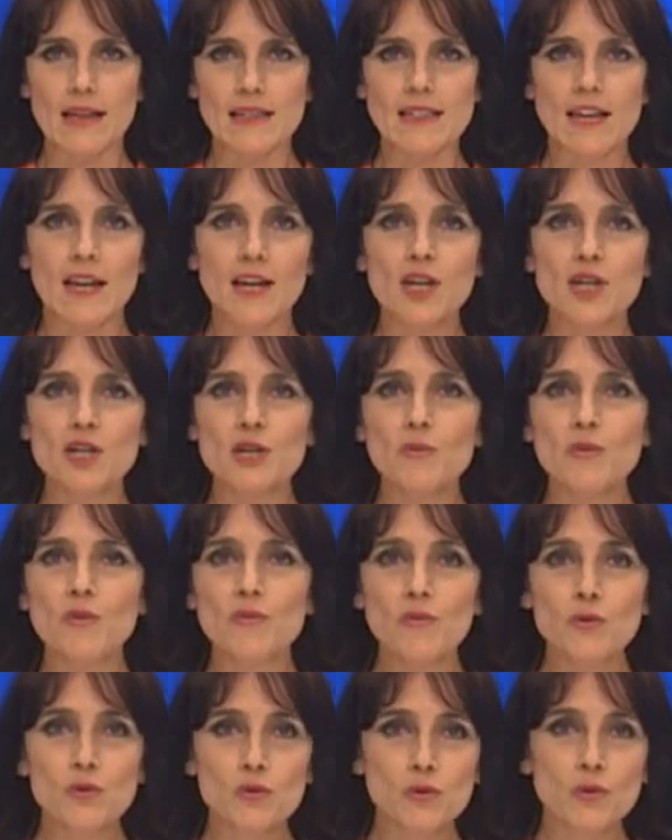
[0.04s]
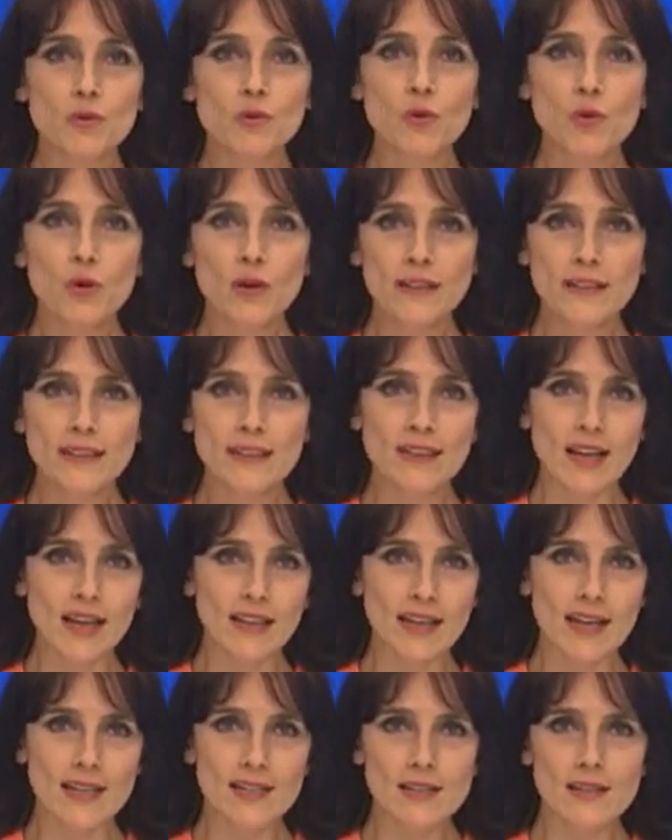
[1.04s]
Старейшему вузу города
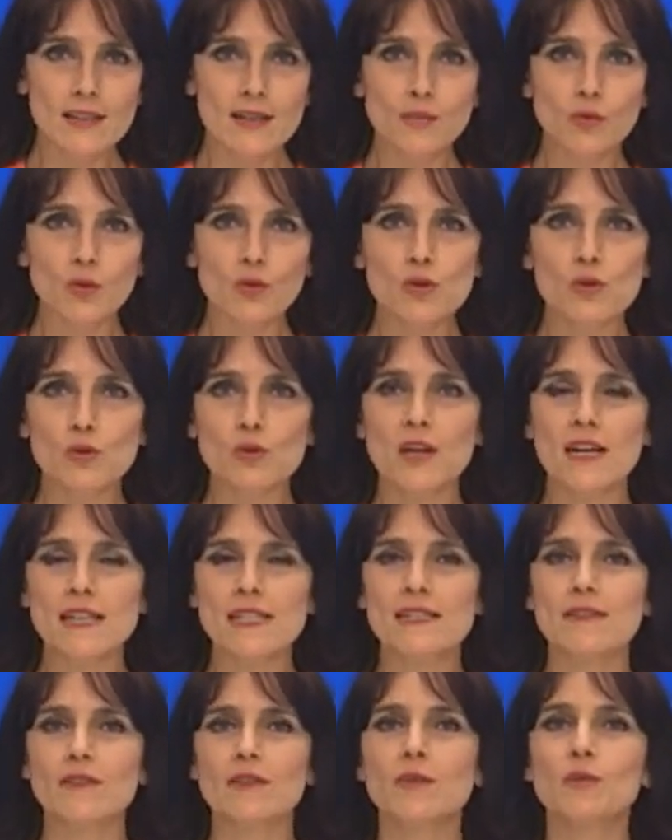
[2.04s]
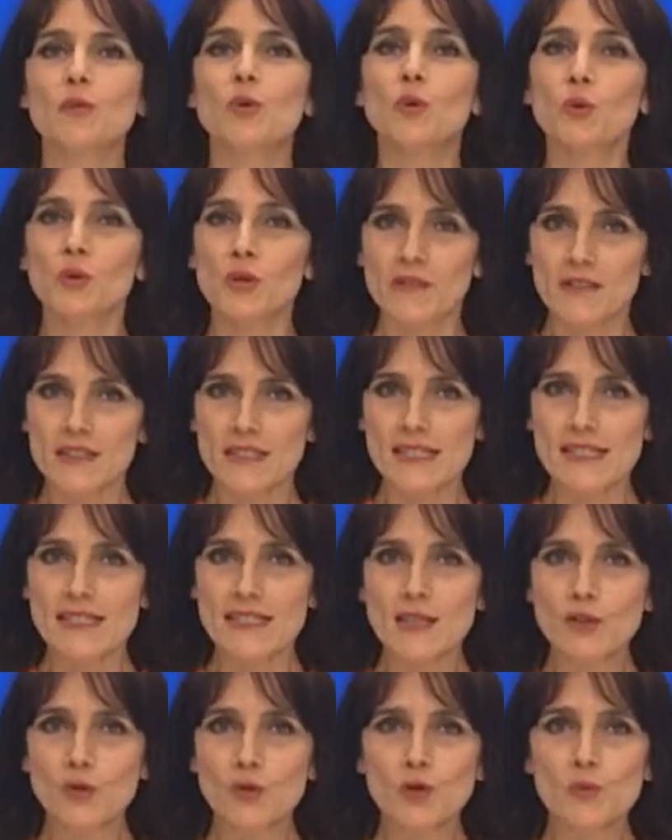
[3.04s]
Тольяттинскому государственному
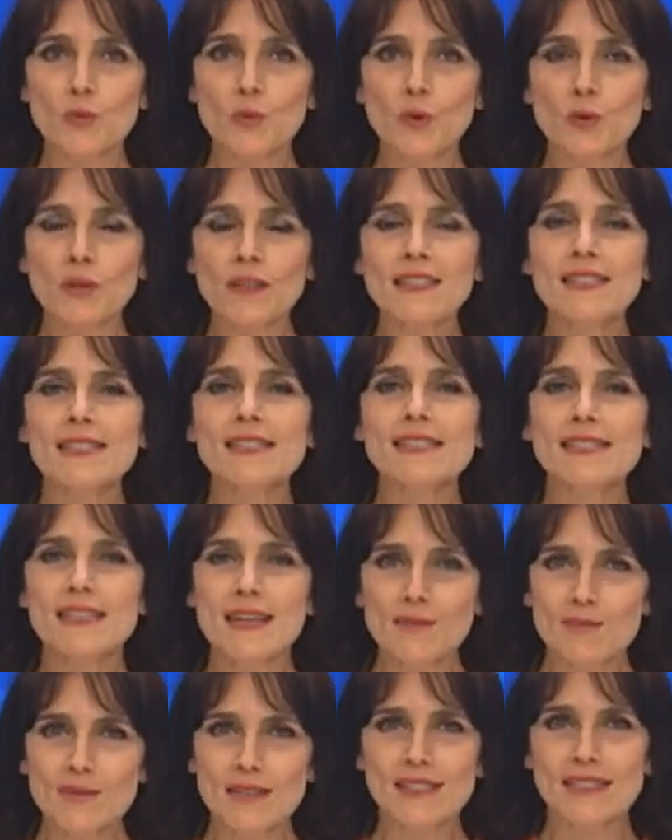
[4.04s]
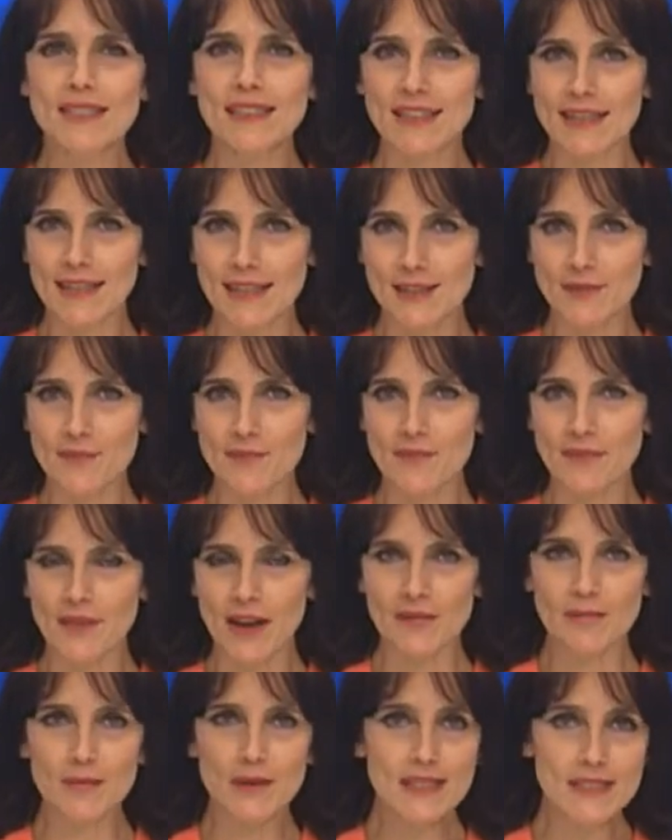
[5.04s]
университету исполнилось 70 лет.
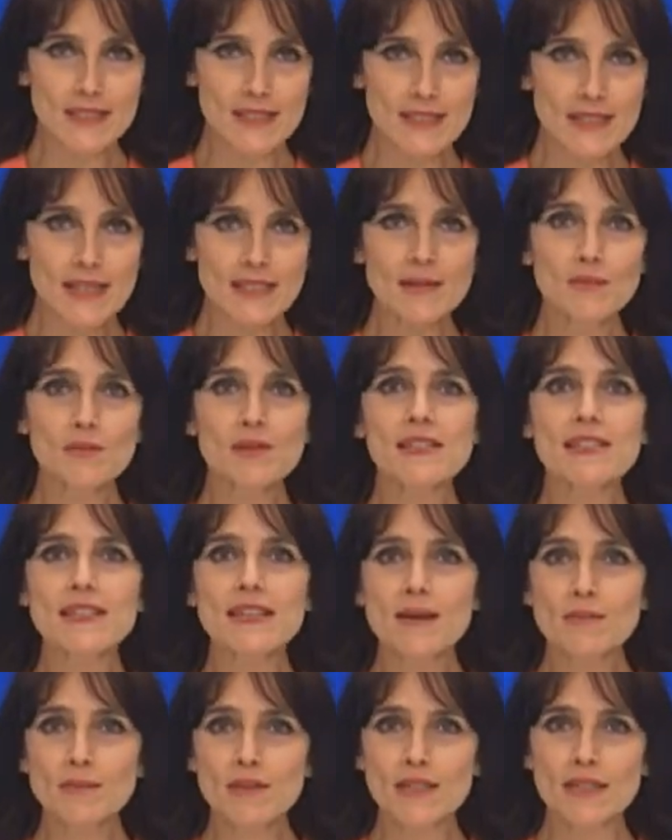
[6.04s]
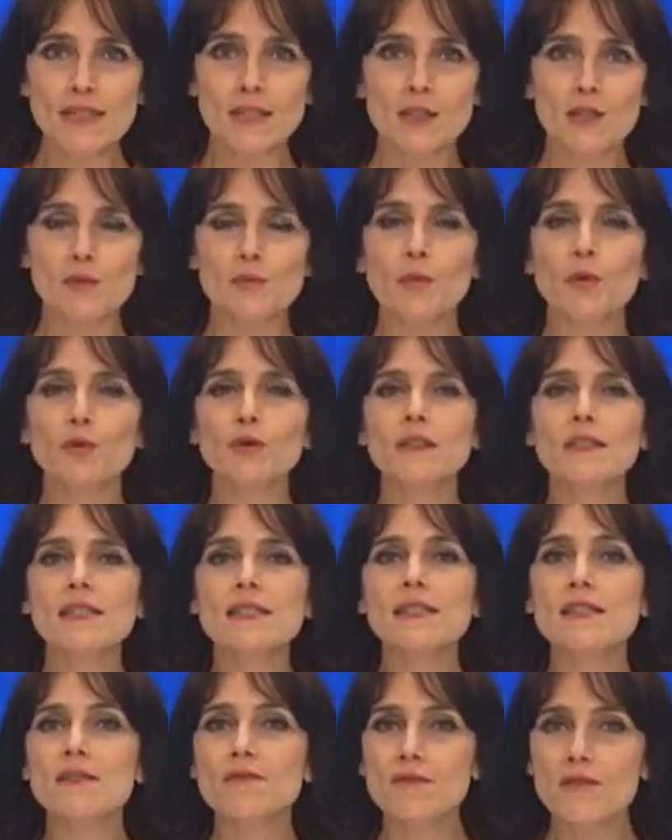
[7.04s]
А вместе с этим 70
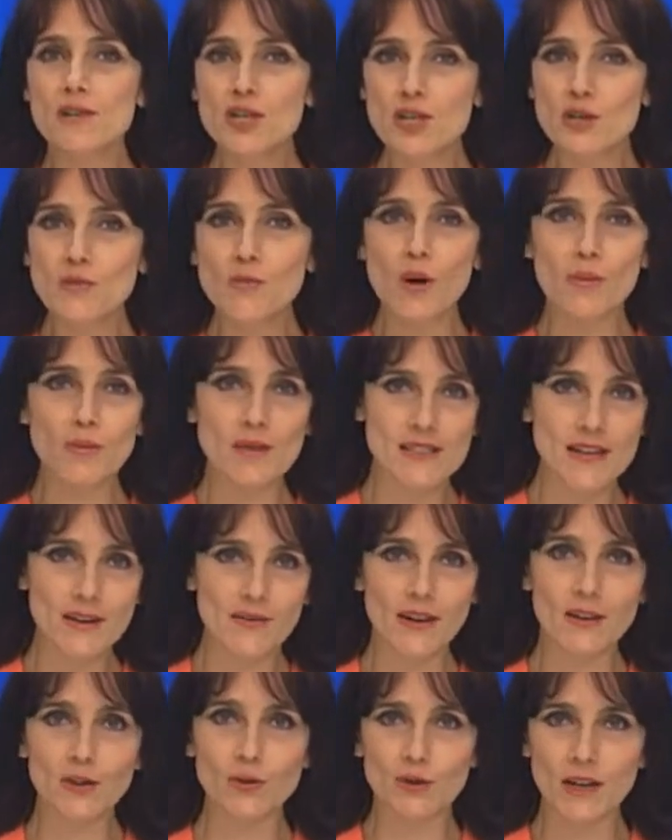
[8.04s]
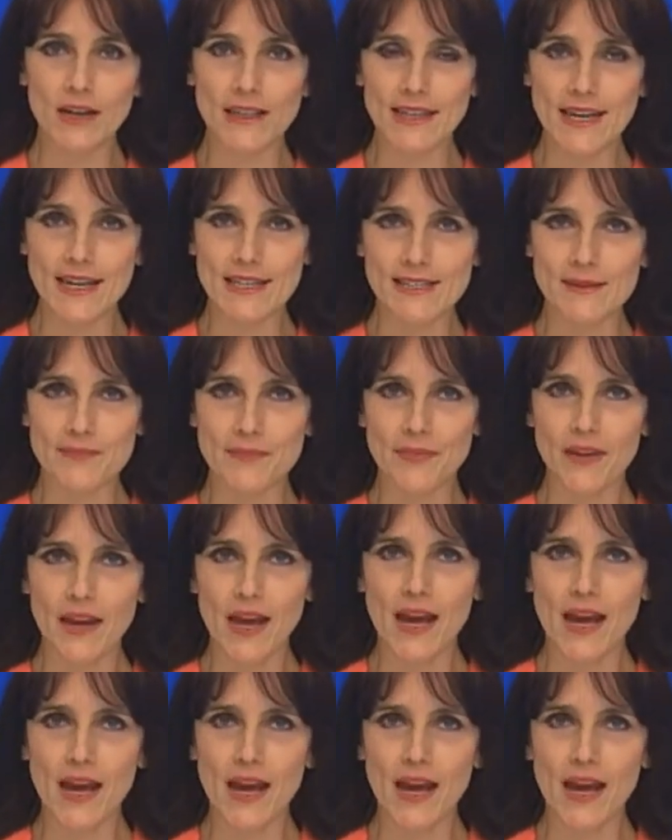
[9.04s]
исполнилось и высшему образованию Тольятти.